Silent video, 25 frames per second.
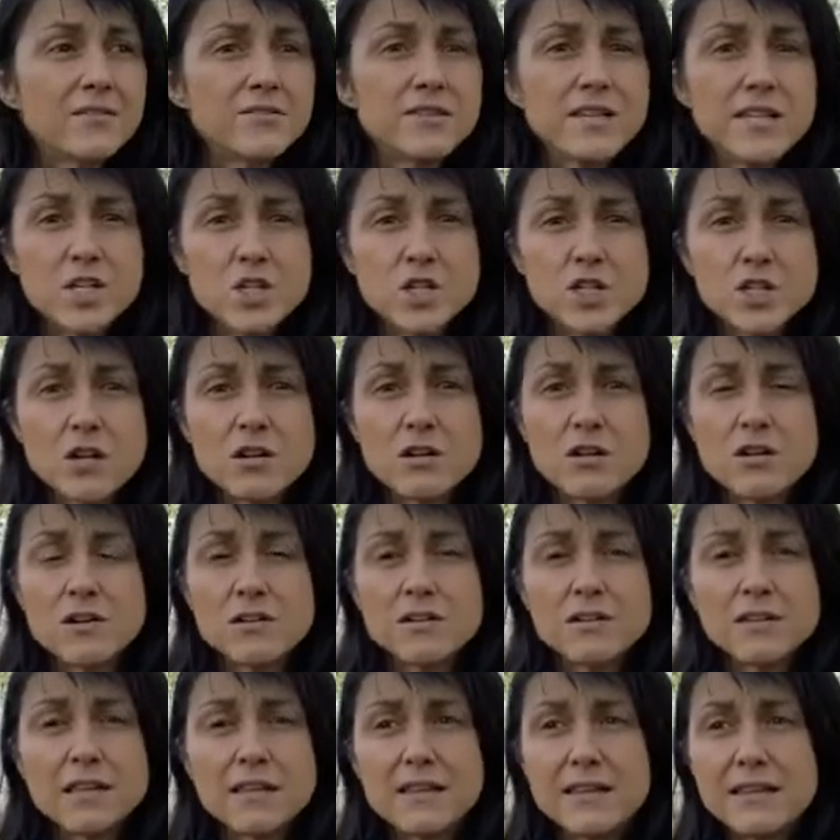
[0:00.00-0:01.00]
euh, des
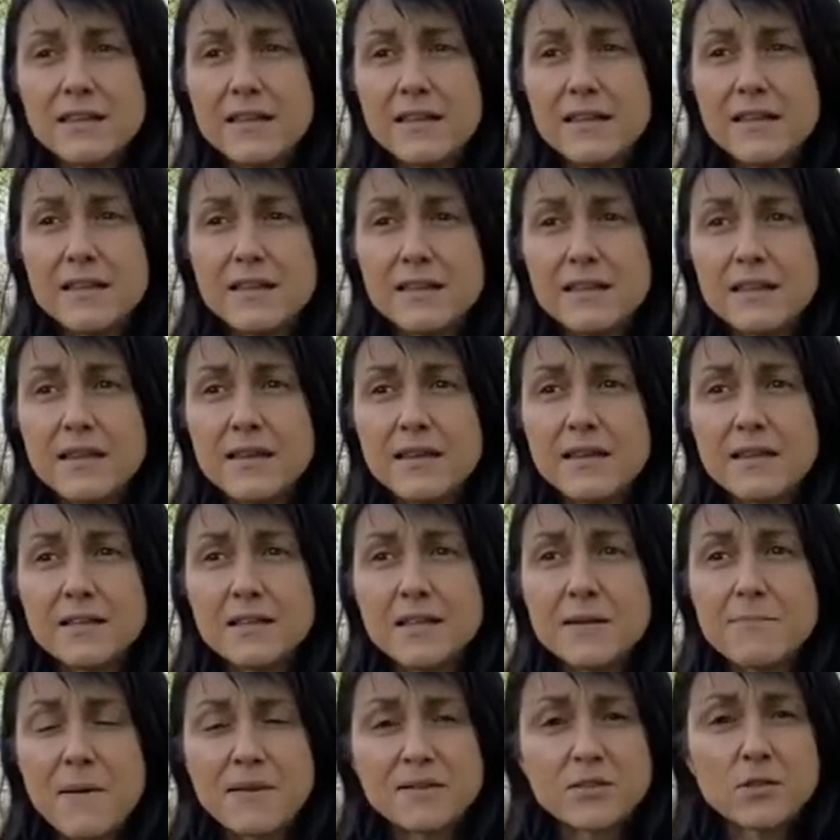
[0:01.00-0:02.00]
gens,
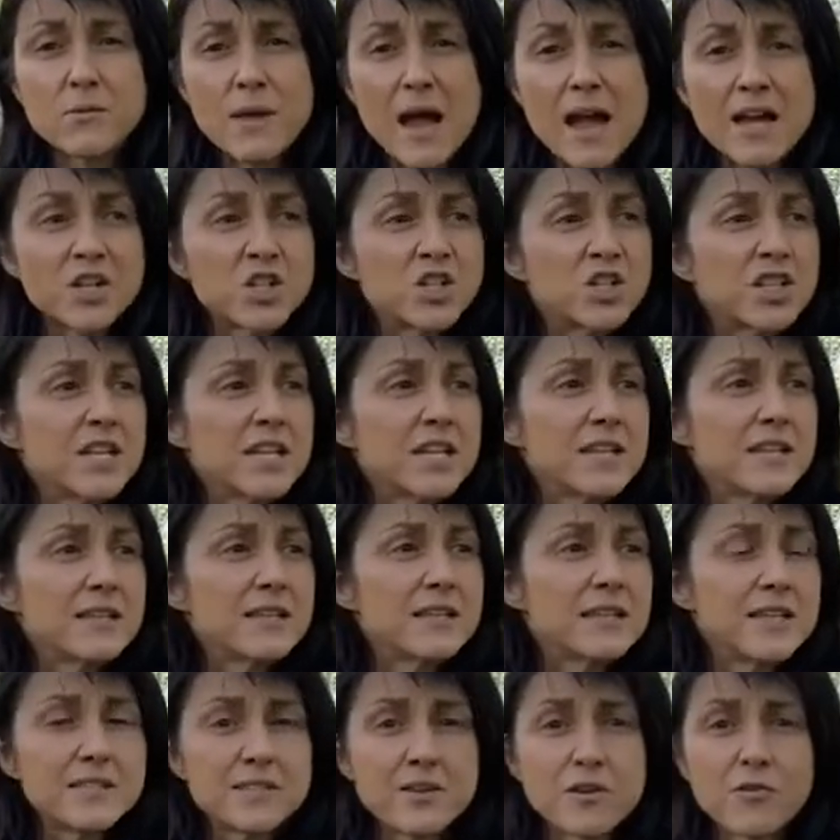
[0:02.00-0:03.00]
des, personnes âgées,
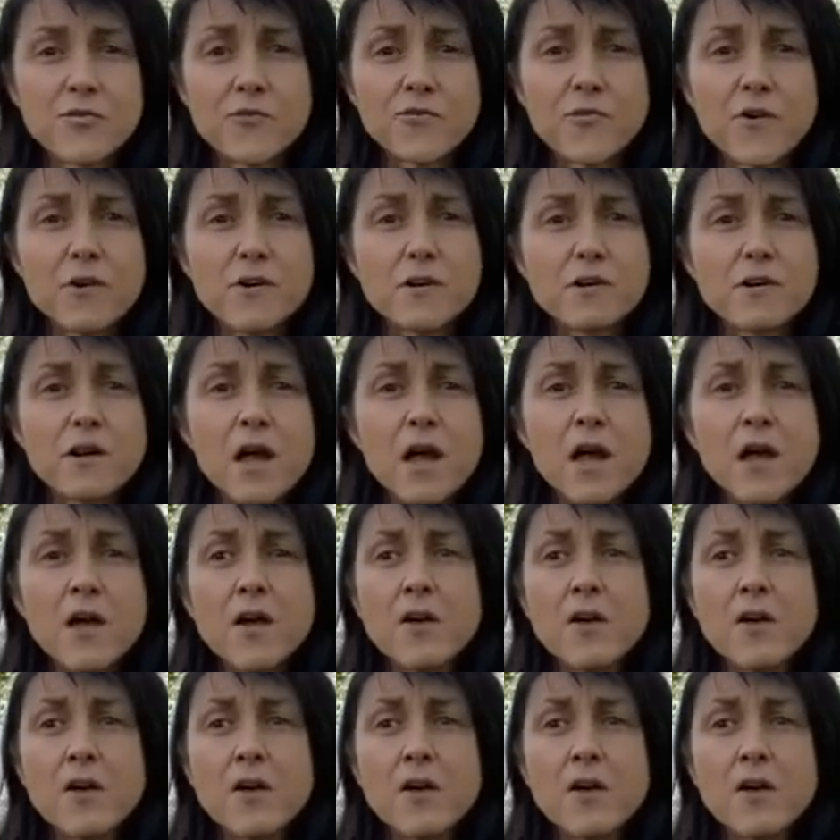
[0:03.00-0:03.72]
des enfants,